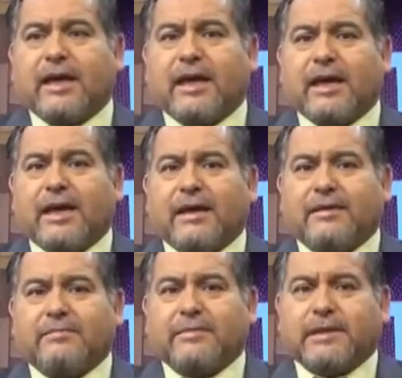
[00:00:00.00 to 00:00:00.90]

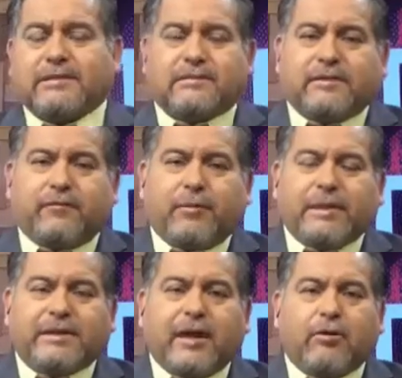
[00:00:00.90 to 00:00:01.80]
eh, eh, se
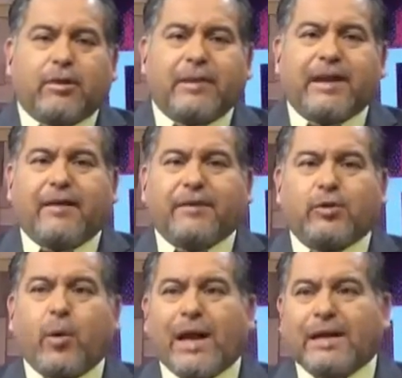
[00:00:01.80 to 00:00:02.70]
forman tacos de manera
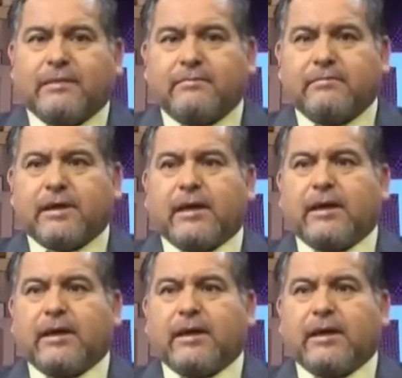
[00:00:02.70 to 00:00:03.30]
habitual